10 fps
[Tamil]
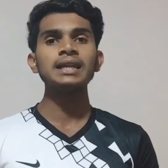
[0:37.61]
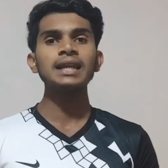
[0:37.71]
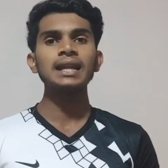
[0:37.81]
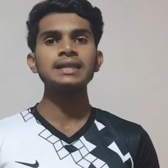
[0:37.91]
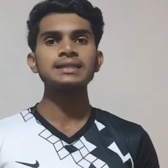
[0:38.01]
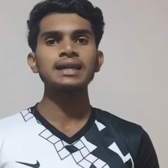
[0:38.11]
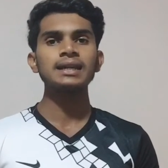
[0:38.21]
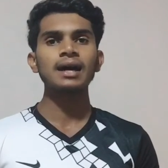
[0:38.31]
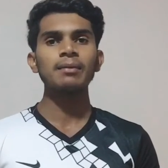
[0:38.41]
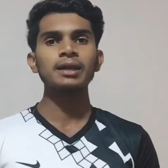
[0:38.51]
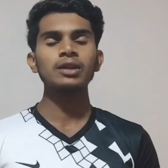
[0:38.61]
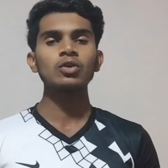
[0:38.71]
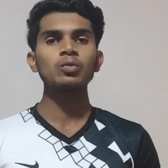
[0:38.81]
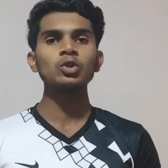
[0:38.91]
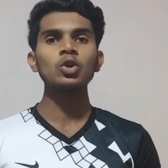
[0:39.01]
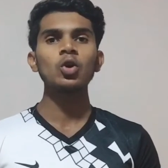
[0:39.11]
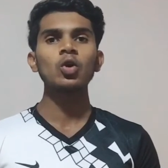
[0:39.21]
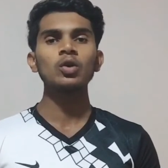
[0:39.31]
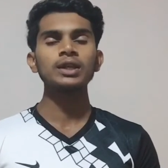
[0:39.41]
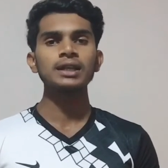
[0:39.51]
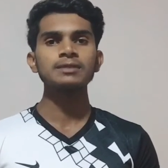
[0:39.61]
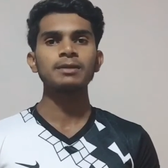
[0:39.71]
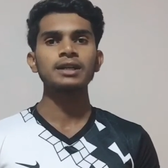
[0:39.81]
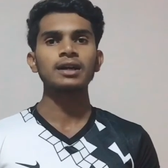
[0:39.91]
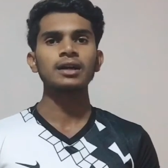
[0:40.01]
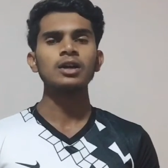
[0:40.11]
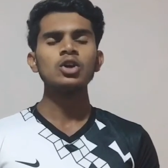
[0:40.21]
இன்டெல் இன்சைட் அப்படிங்கிற ஒரு புது லோகோ வந்து ரிலீஸ் பண்ணுறாங்க